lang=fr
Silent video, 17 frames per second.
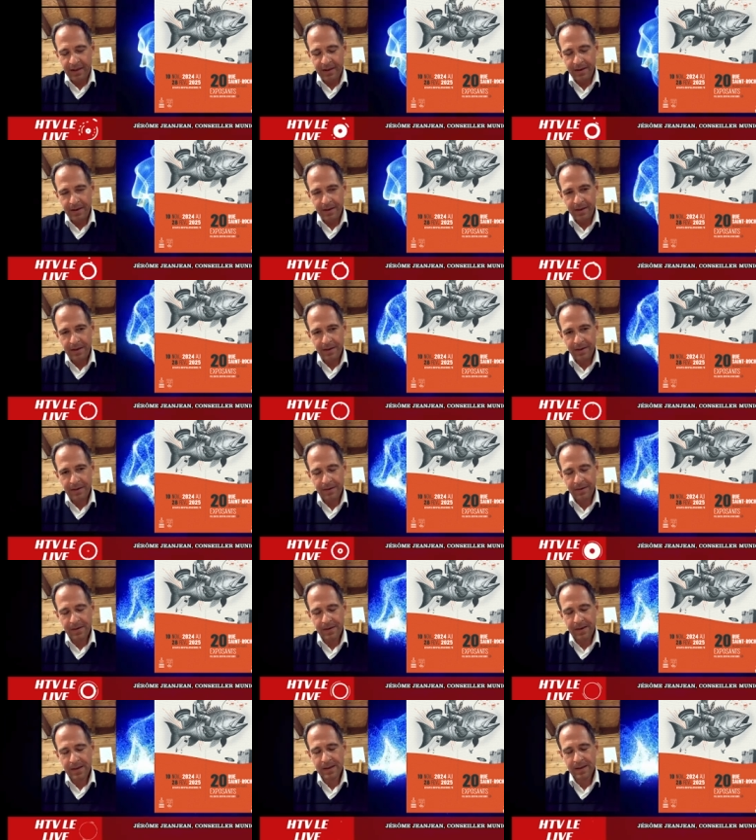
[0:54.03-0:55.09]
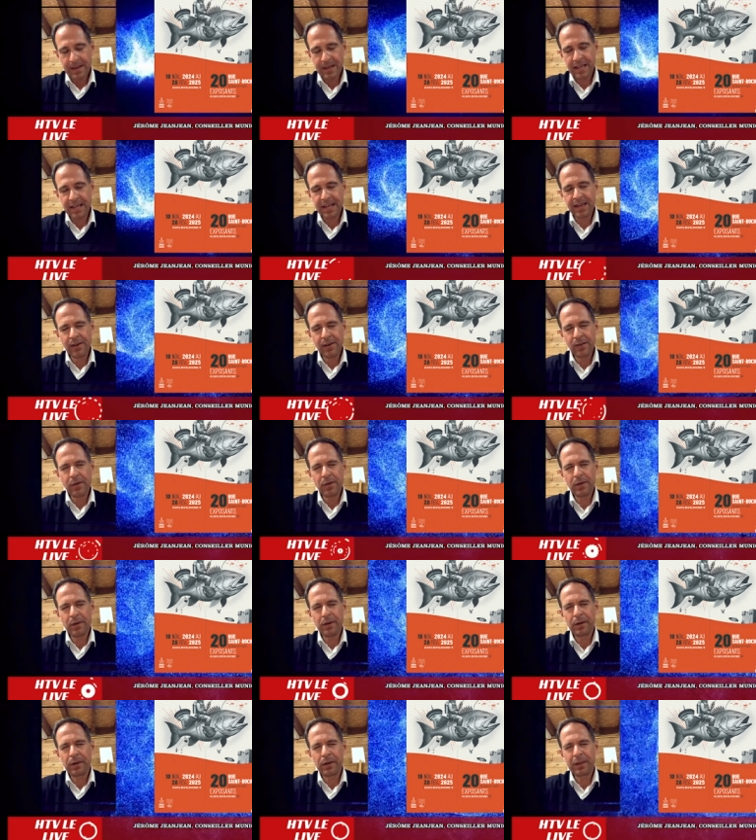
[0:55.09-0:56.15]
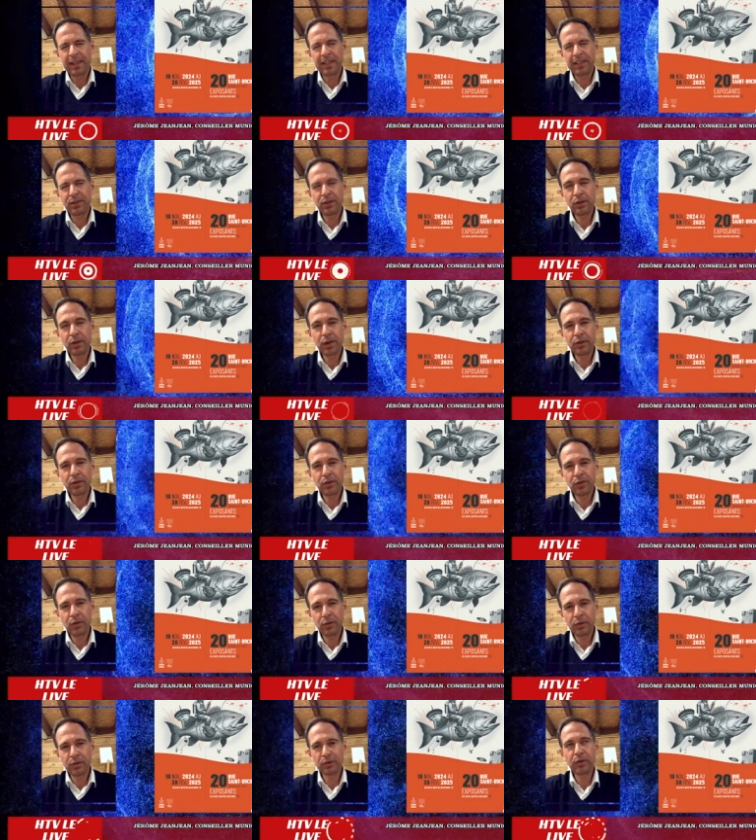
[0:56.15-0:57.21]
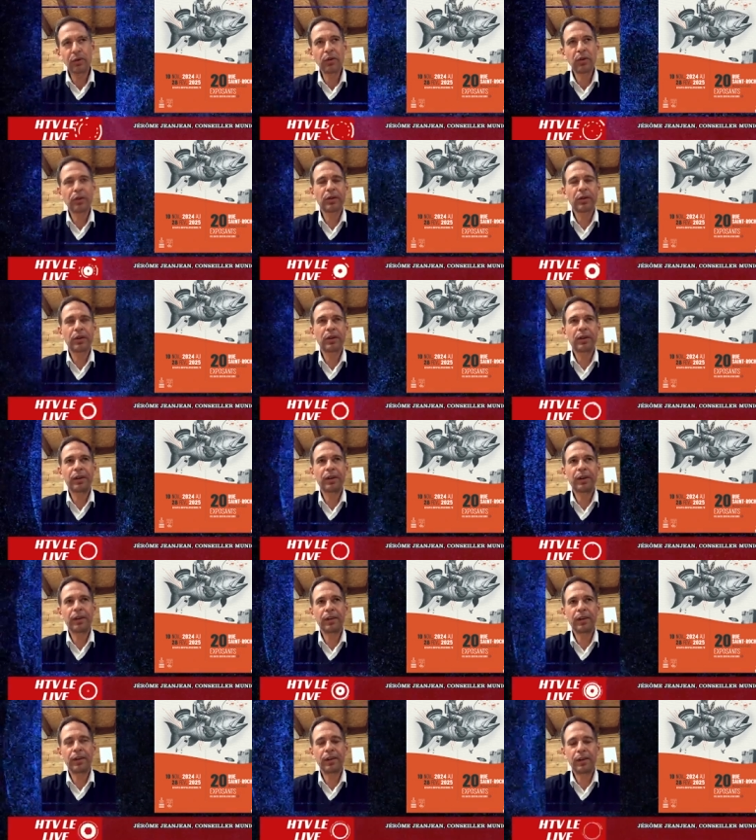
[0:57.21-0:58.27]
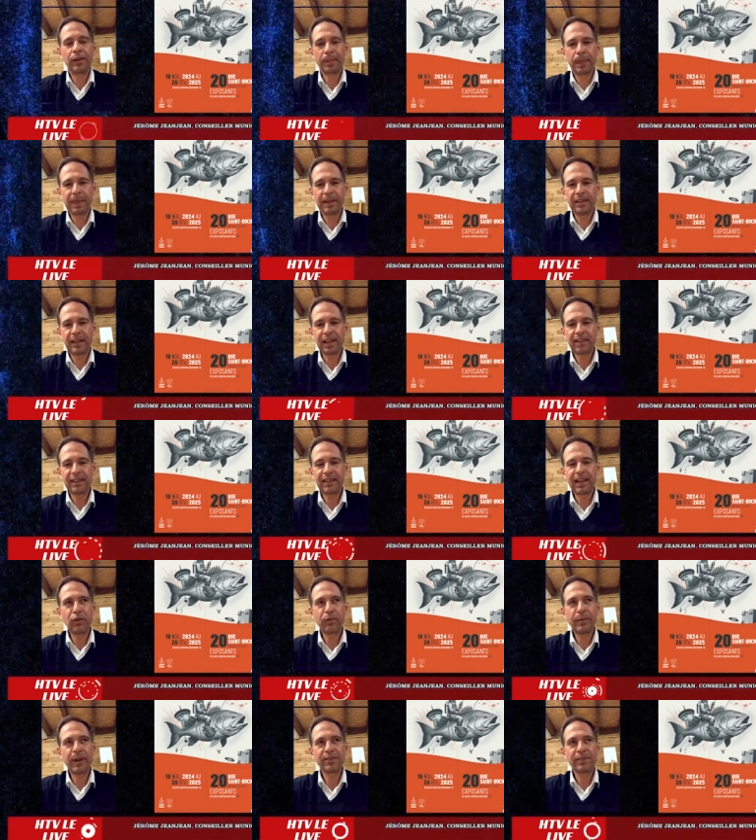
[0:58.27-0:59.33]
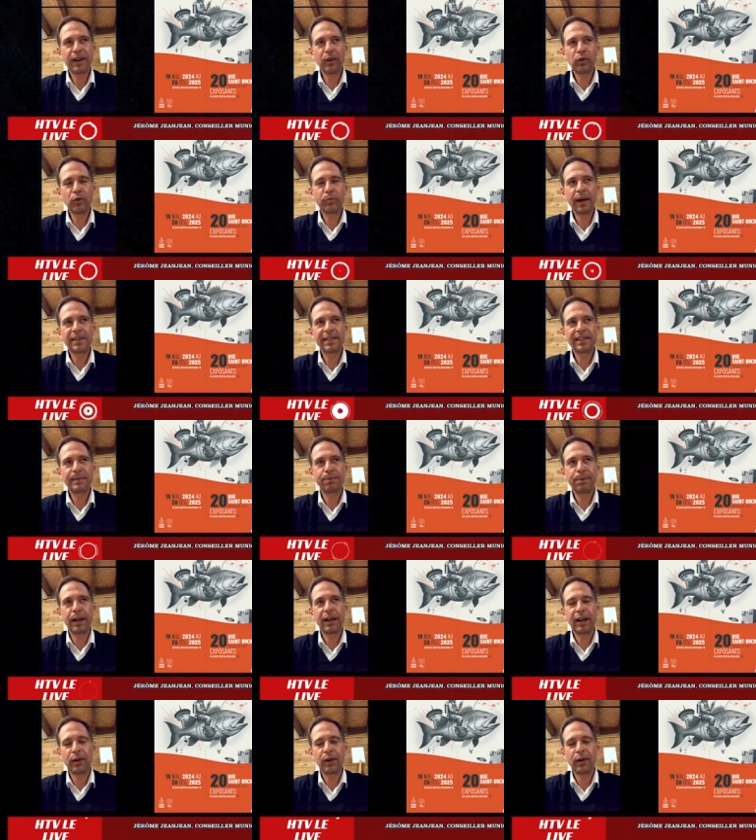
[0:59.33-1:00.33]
euh, qui, ont, qui se sont rendues compte que certains commerces de la rue principale,